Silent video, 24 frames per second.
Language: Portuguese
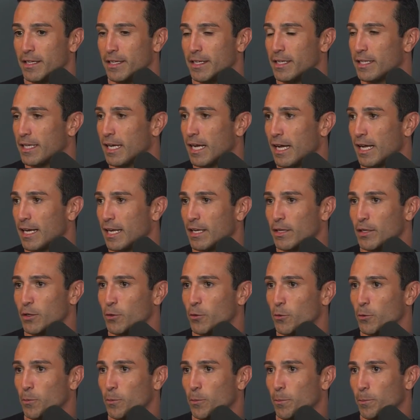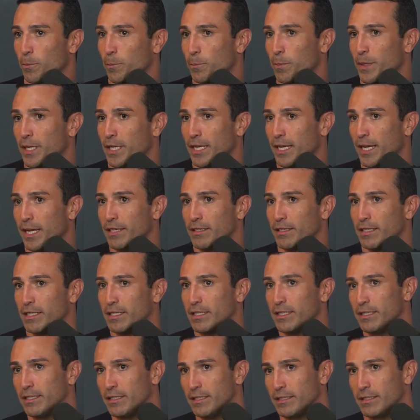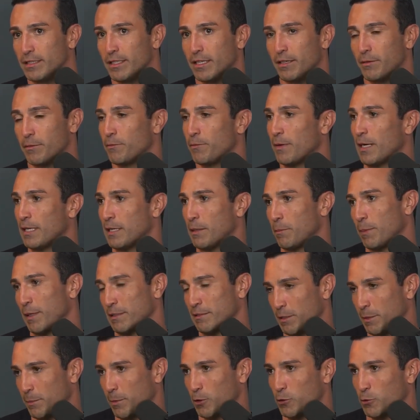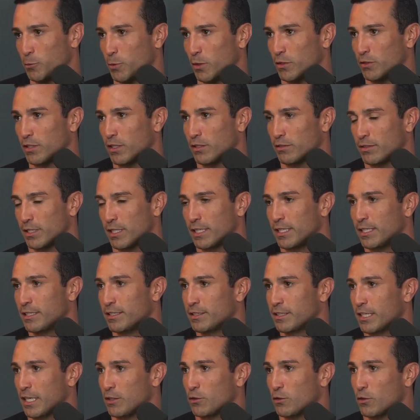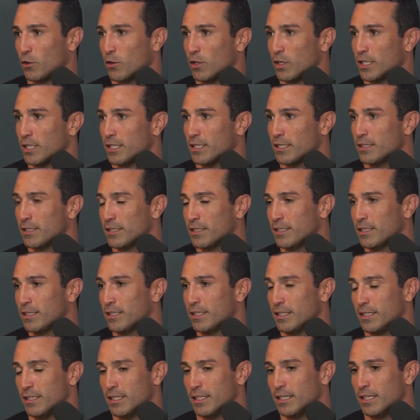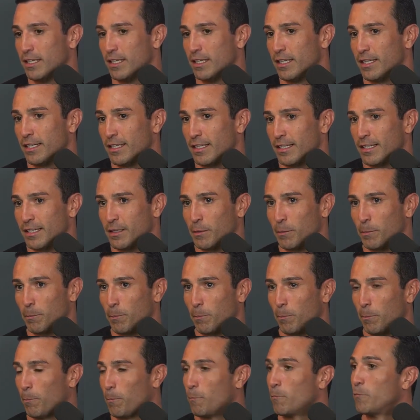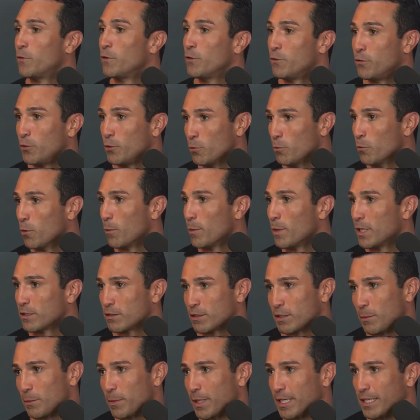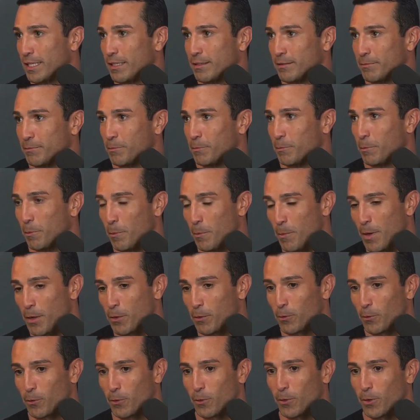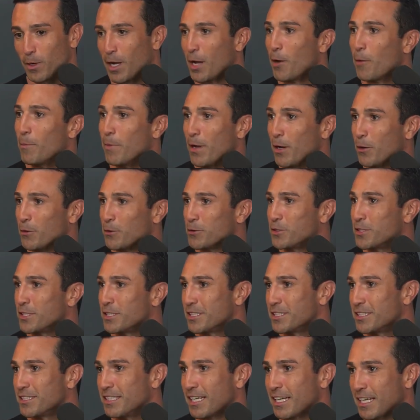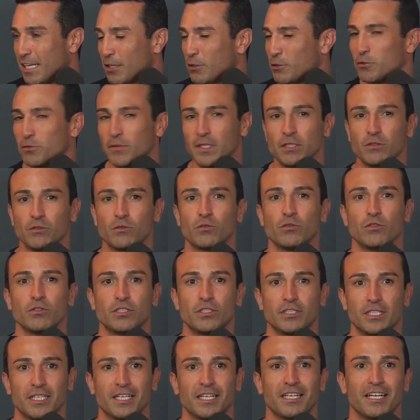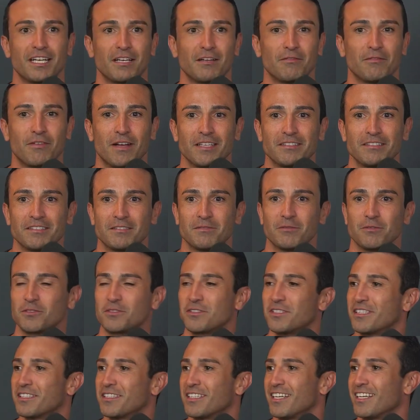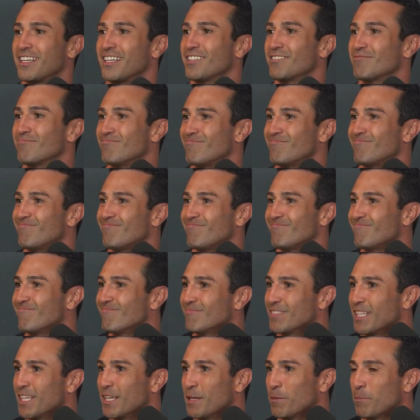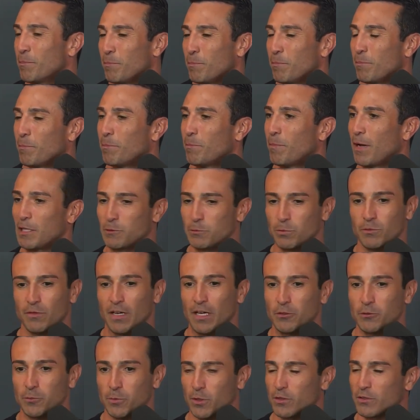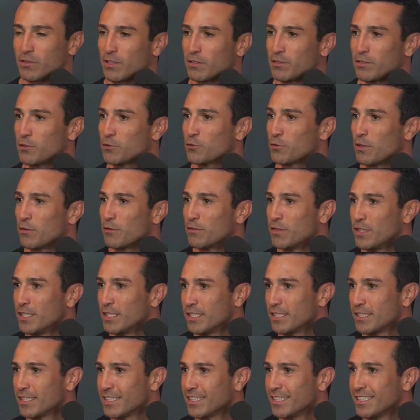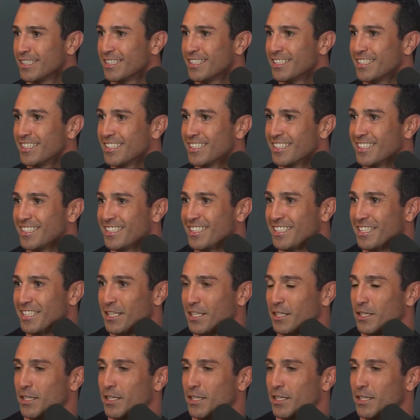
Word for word: E cara, eu pequeno ali, né, passei pelos processos da Igreja Católica, é, vivi um momento também meio rebelde daquela juventude, chega aquela fase que você tá né, passa por vários processos da sua vida. Você foi coroinha não?